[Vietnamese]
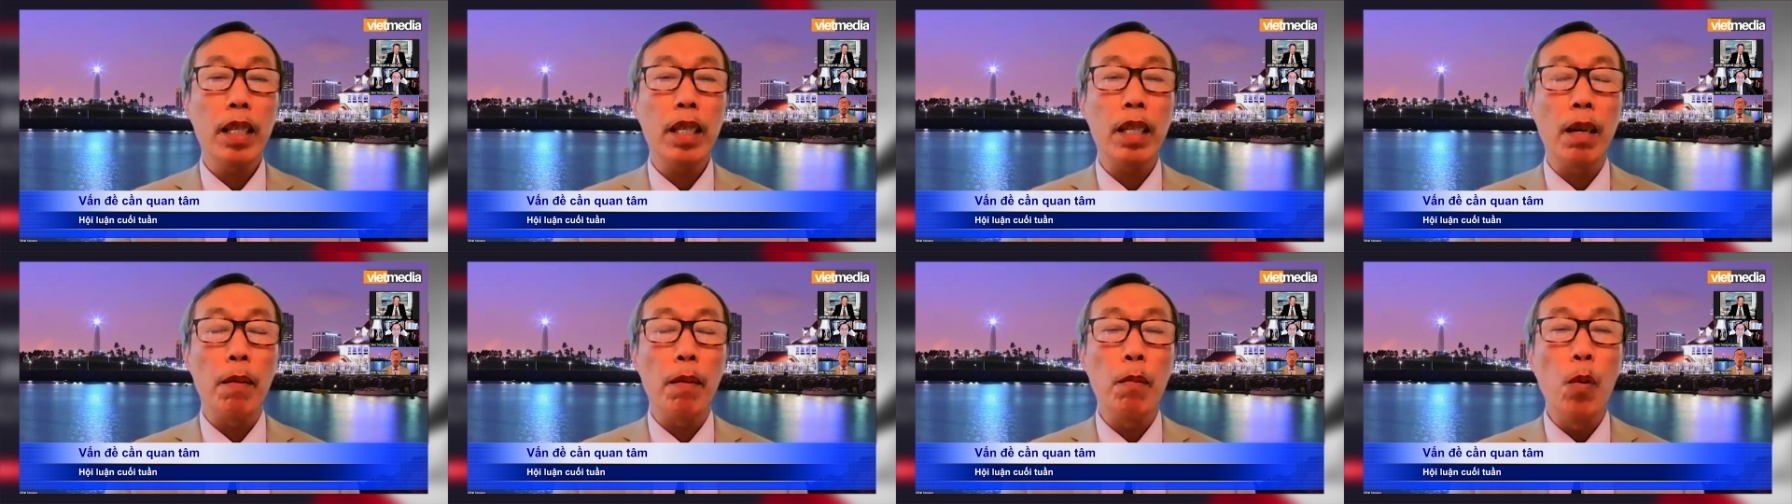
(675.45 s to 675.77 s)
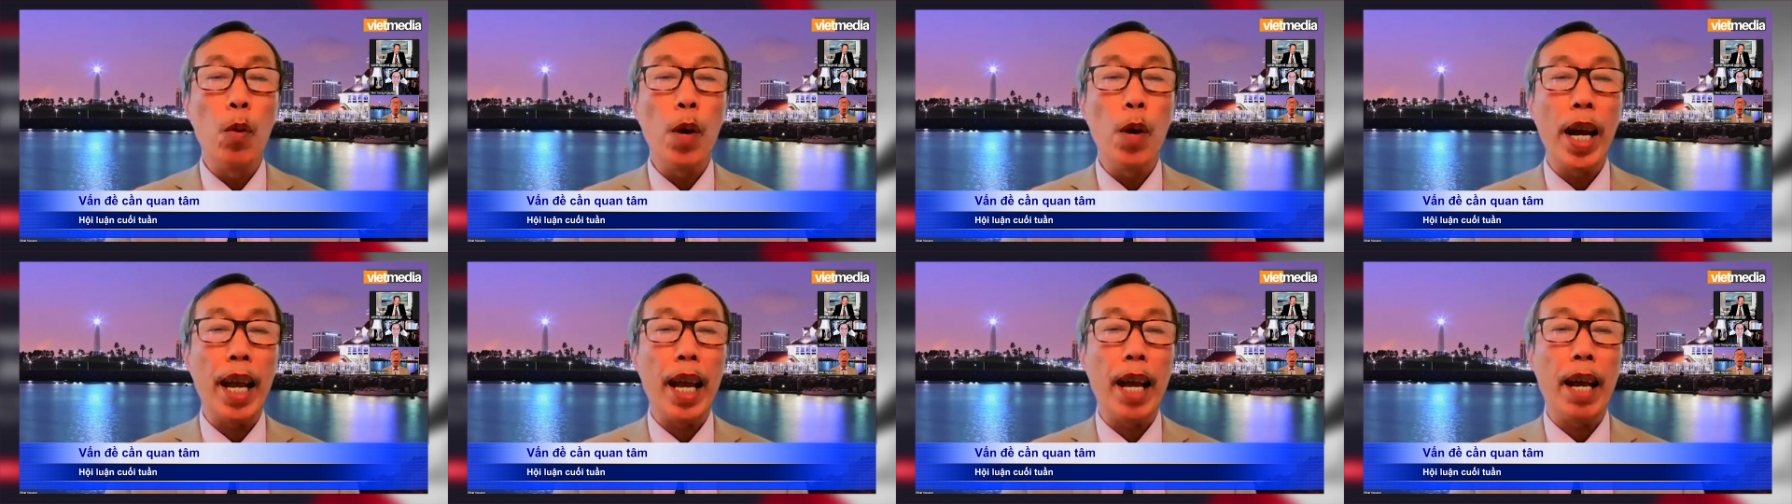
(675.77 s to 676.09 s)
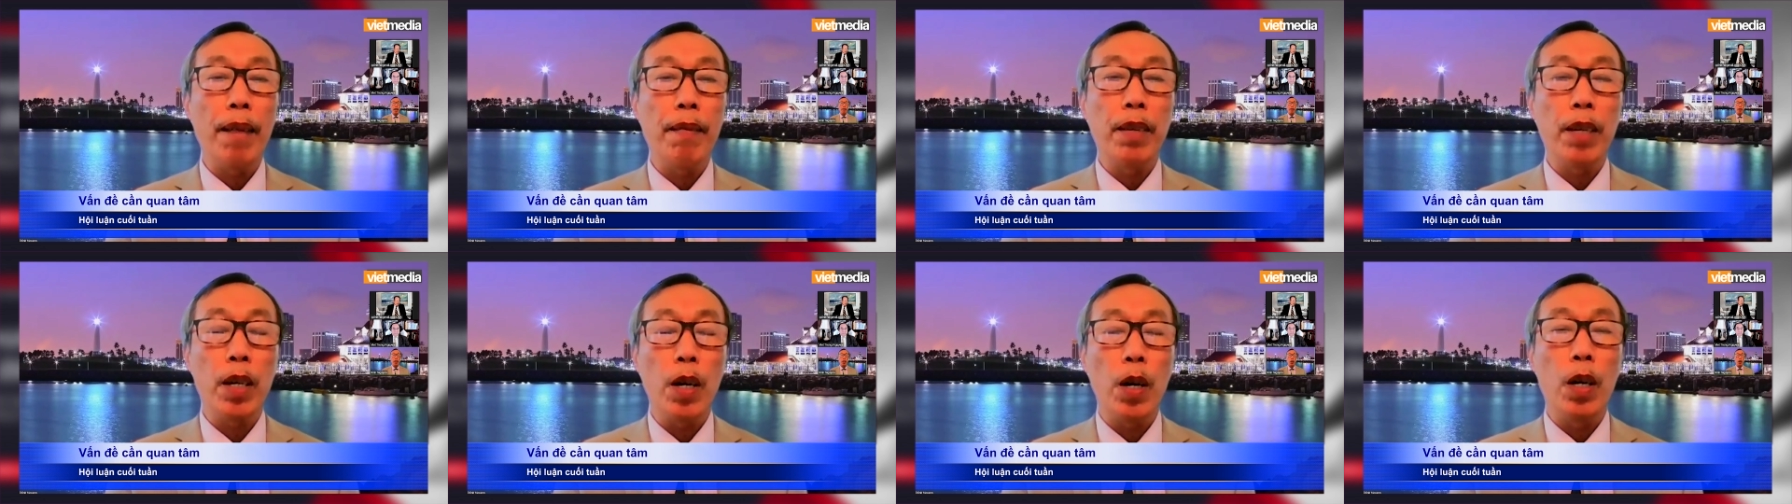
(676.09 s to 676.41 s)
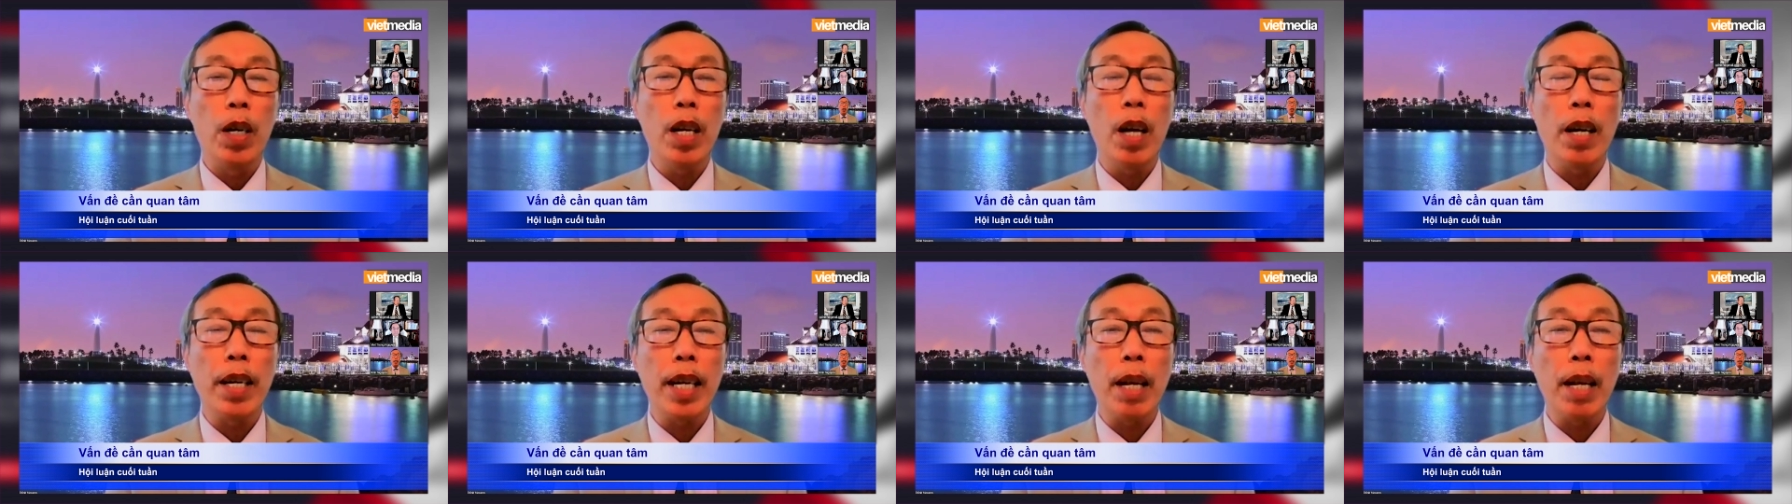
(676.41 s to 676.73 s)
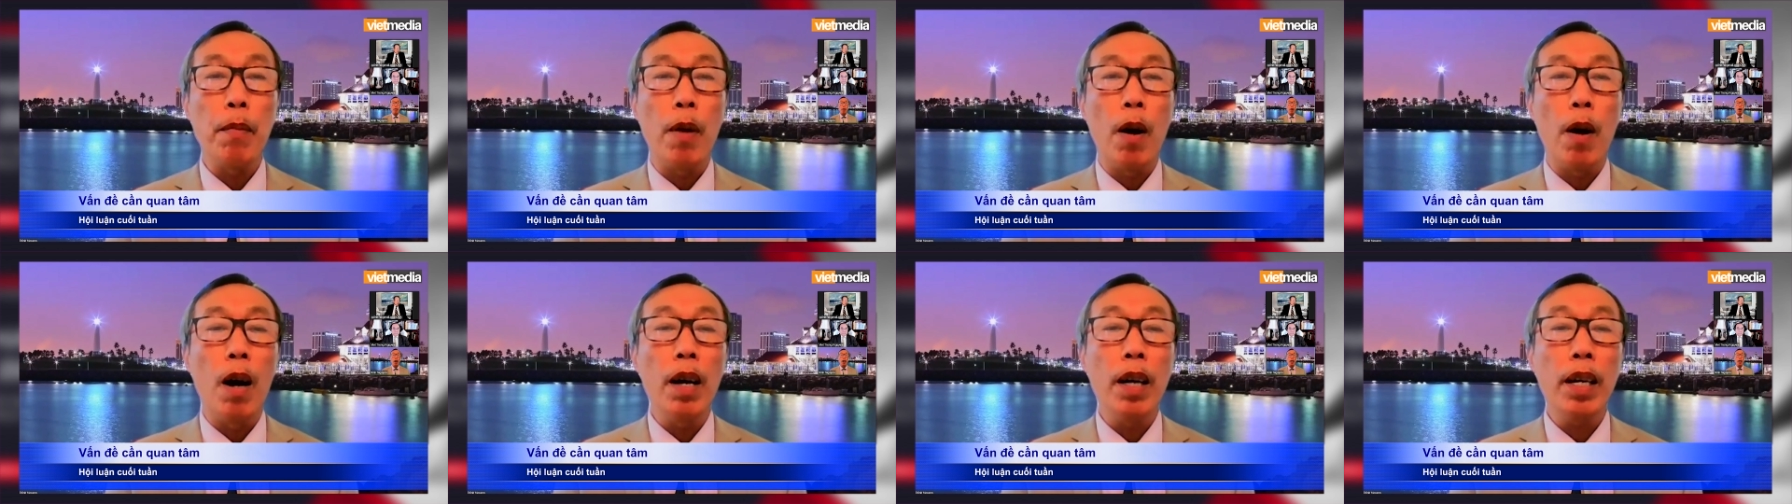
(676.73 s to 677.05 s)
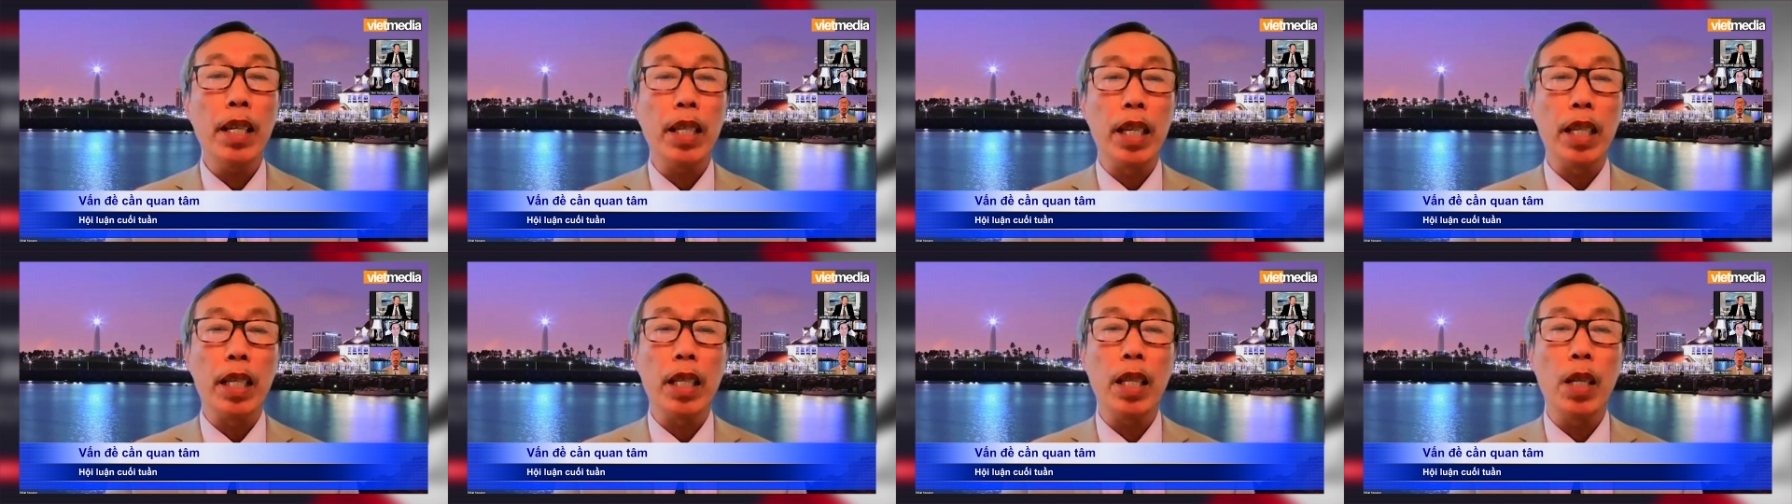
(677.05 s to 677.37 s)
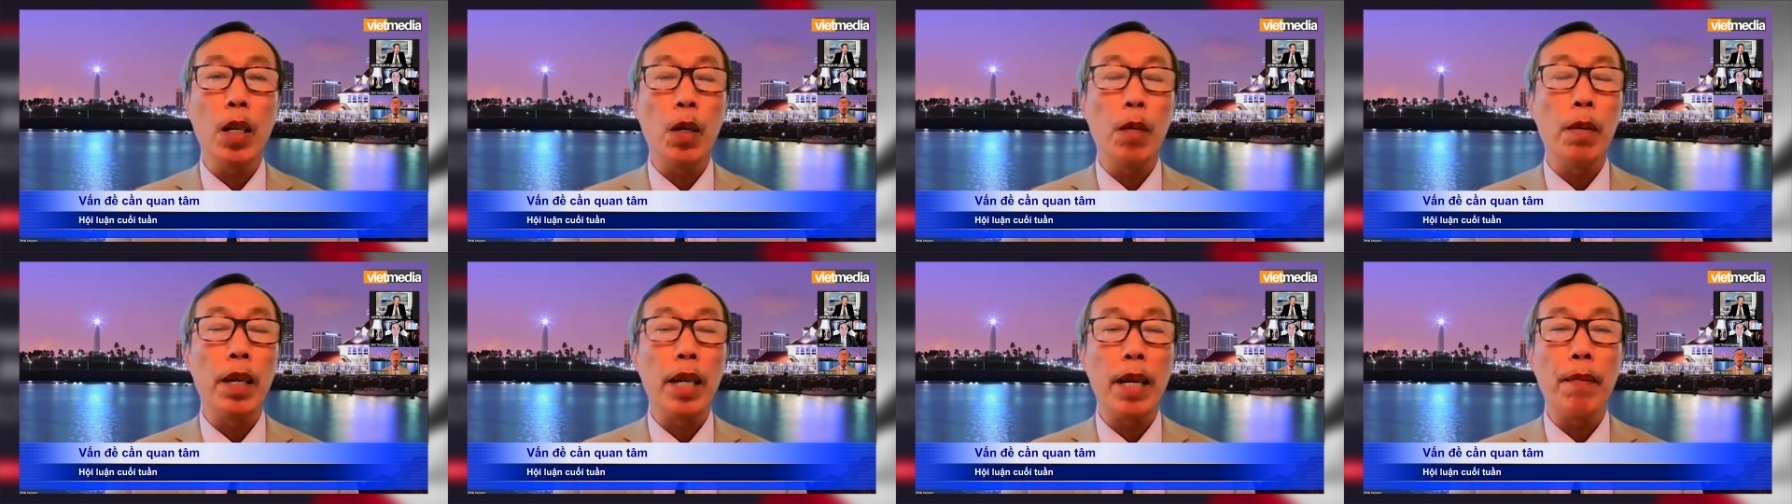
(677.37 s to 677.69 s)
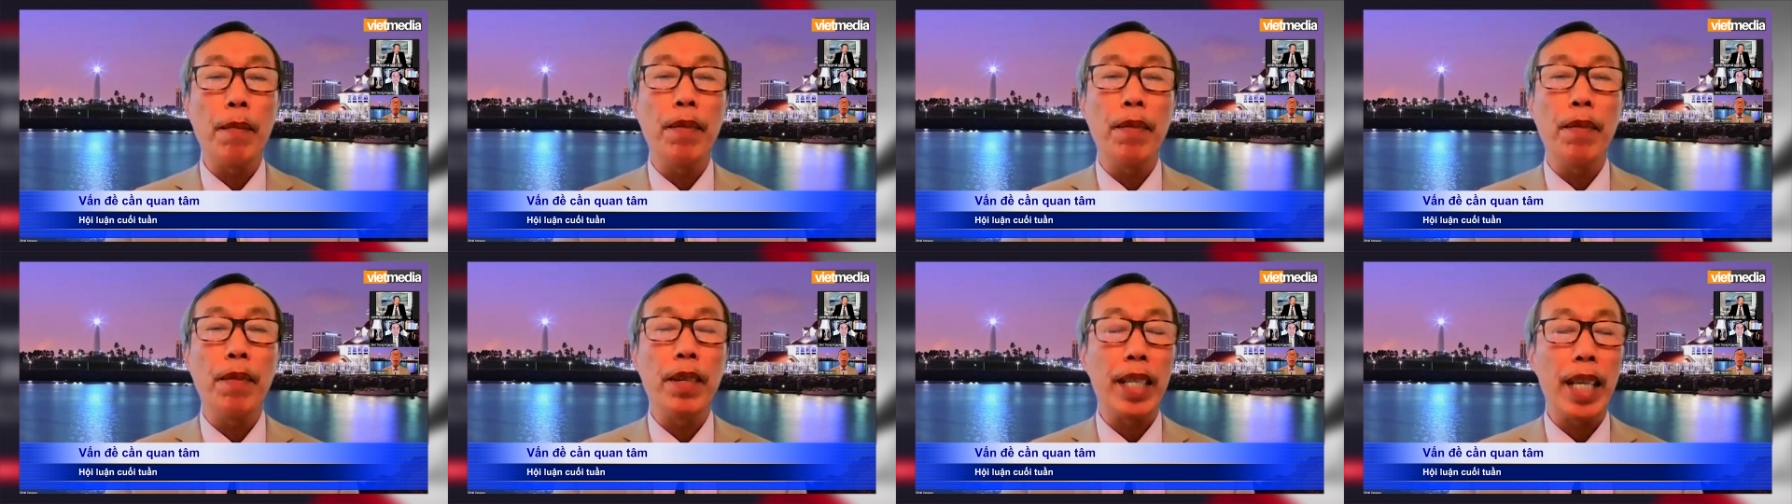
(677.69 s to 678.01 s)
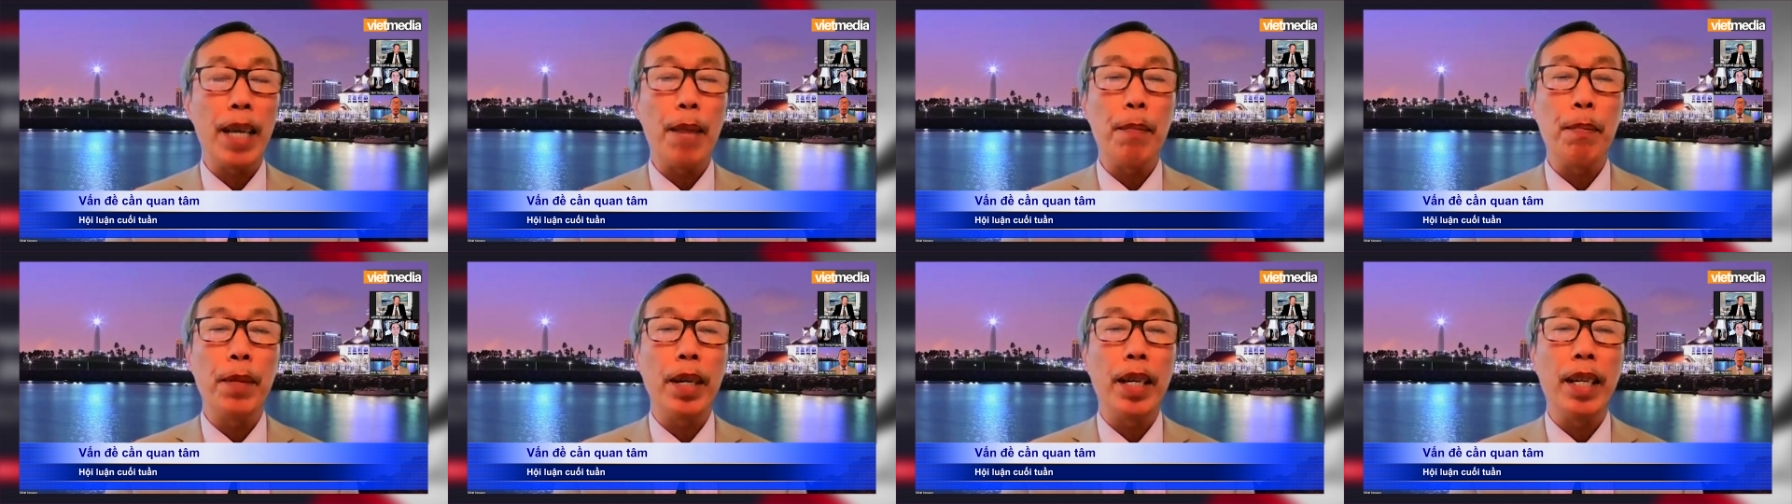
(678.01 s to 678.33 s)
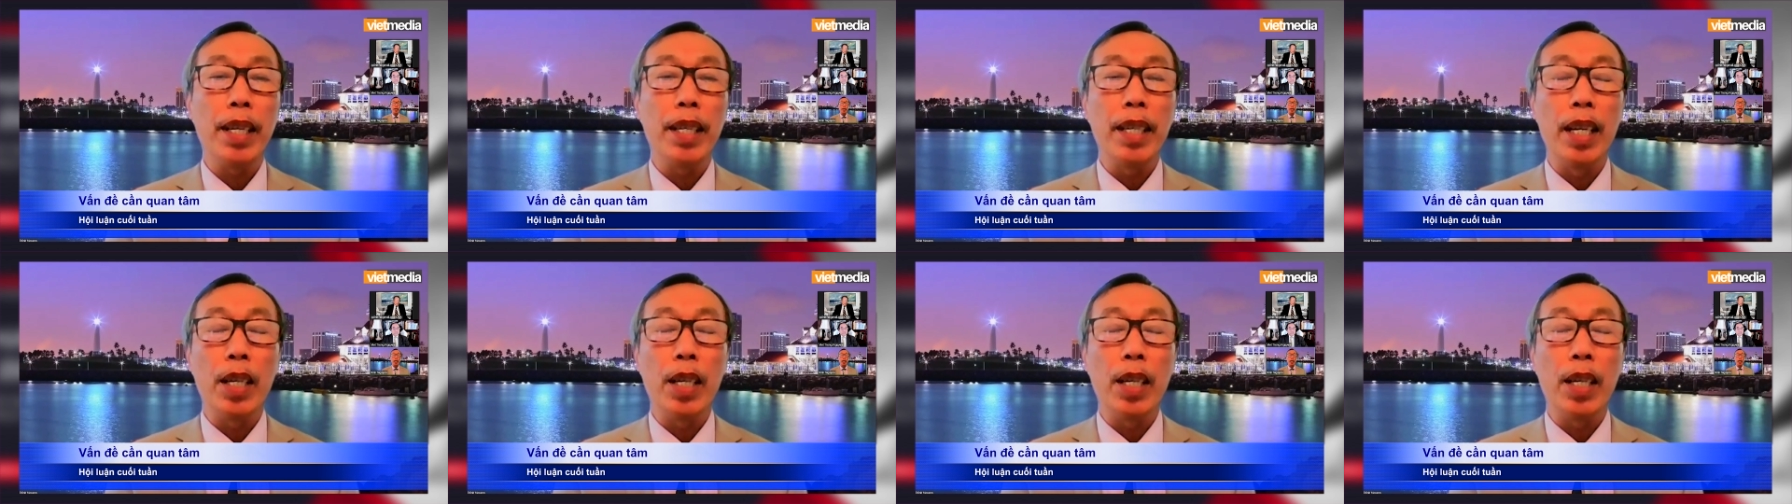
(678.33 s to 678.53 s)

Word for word: trong mùa hè rồi họ đã bỏ cái chỉ tiêu mà năm phần trăm